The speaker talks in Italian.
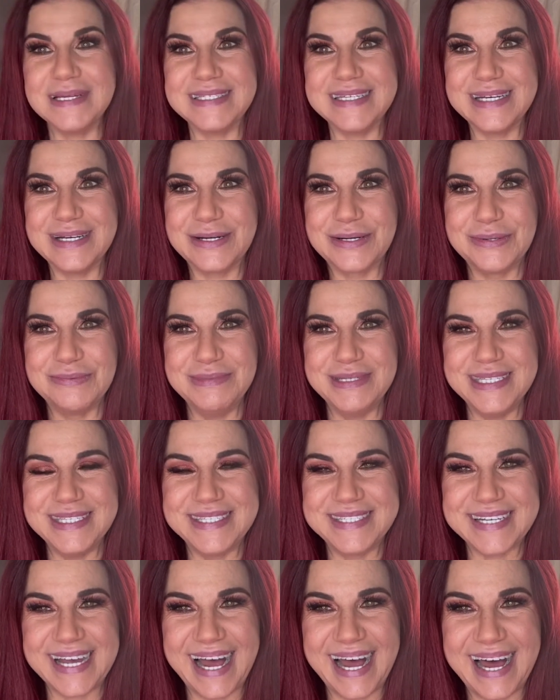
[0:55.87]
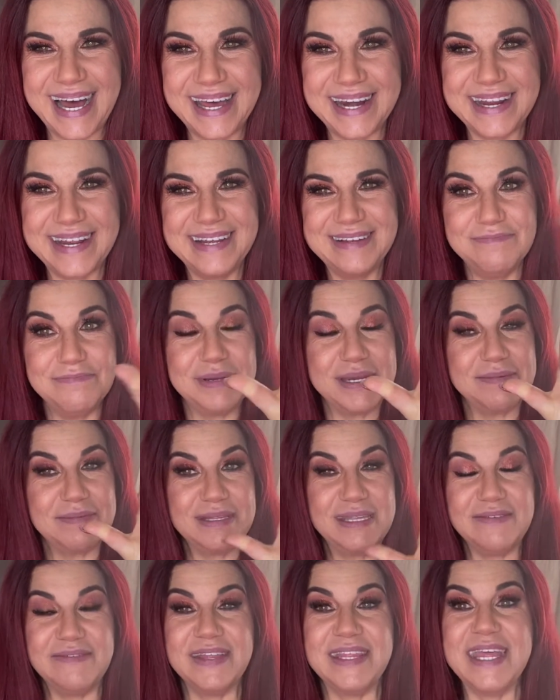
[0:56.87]
di cominciare, prima
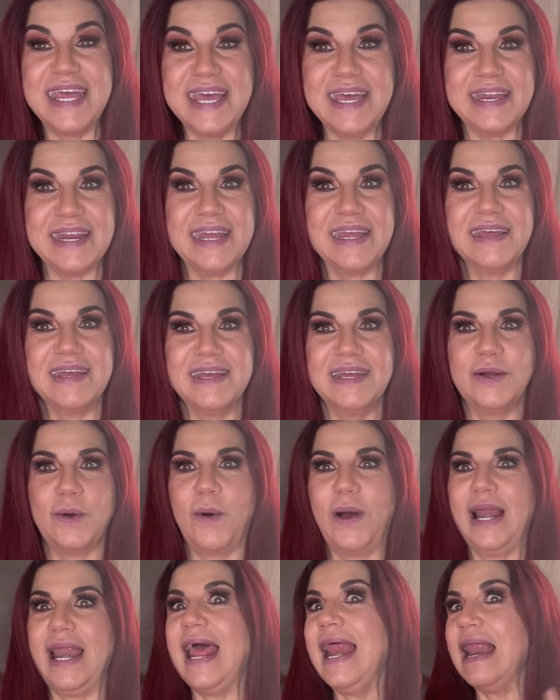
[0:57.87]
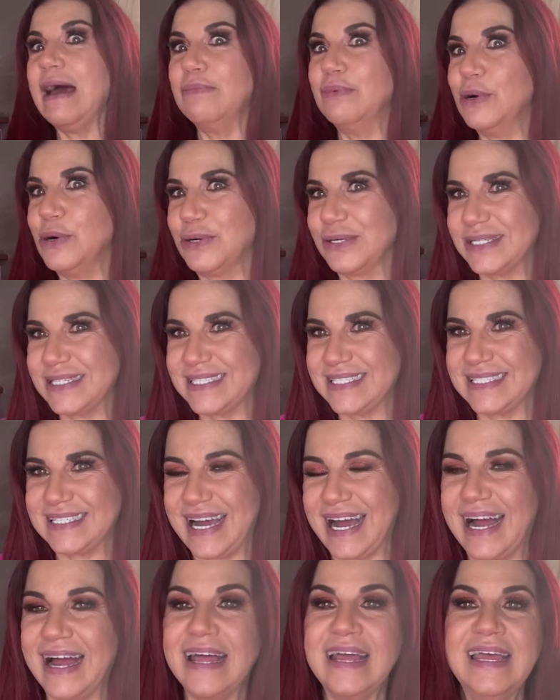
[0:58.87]
di vedere qual è la
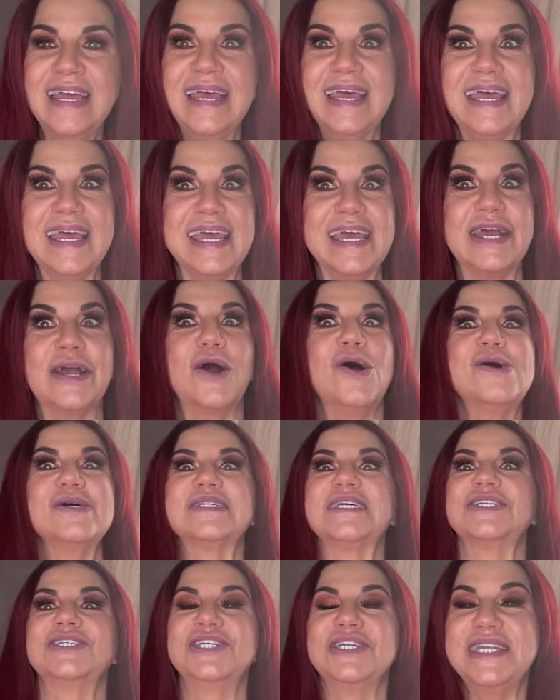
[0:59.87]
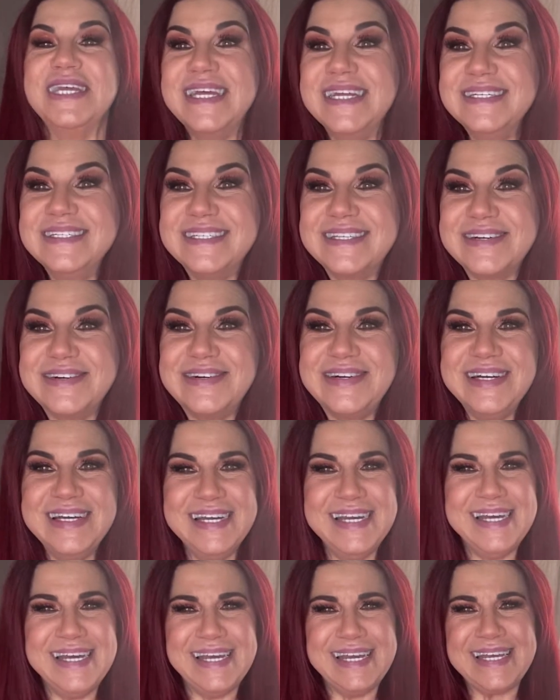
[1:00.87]
borsa e cosa c'è dentro.
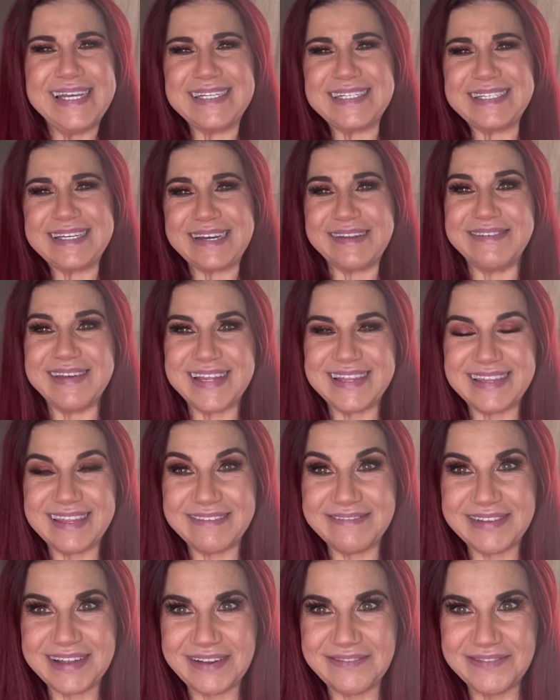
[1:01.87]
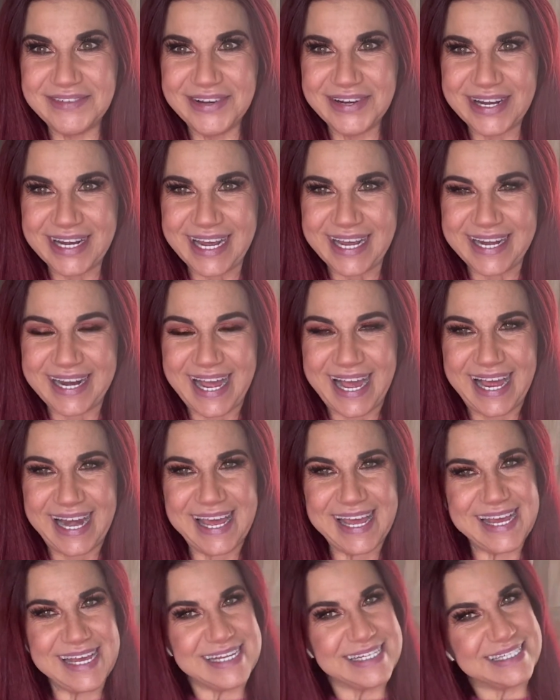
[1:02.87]
Iscrivetevi al mio
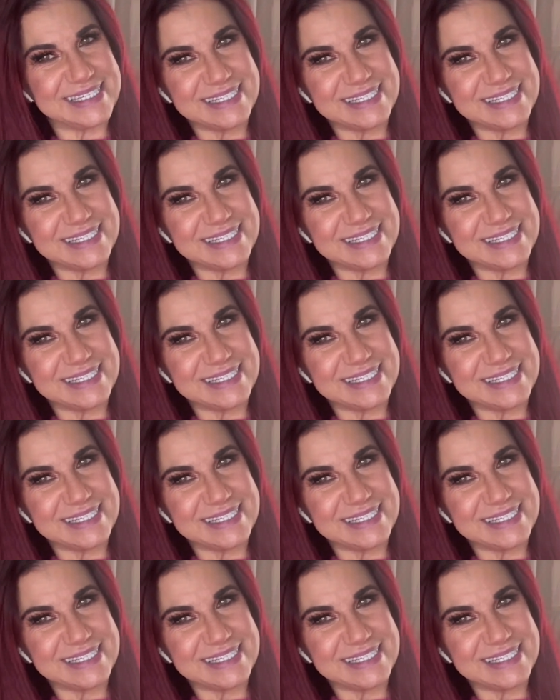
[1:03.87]
canale,